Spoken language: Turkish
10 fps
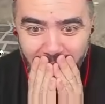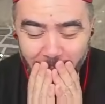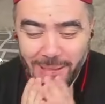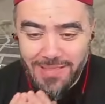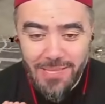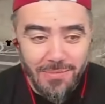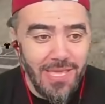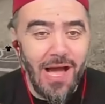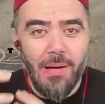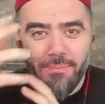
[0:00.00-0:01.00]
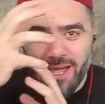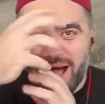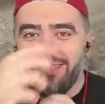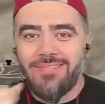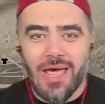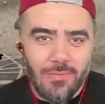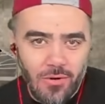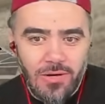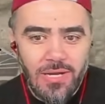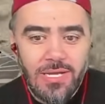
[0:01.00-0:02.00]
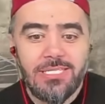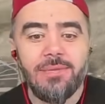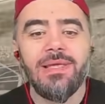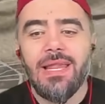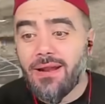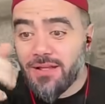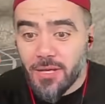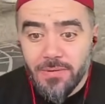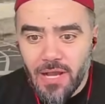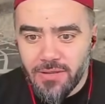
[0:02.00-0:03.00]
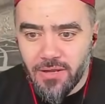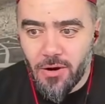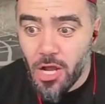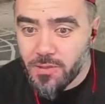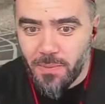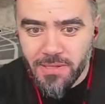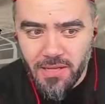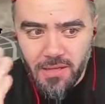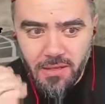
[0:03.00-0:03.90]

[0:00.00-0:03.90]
Ben dedim ki ablaya atar bu. Şimdi gelir adamı da atar. Atmadı.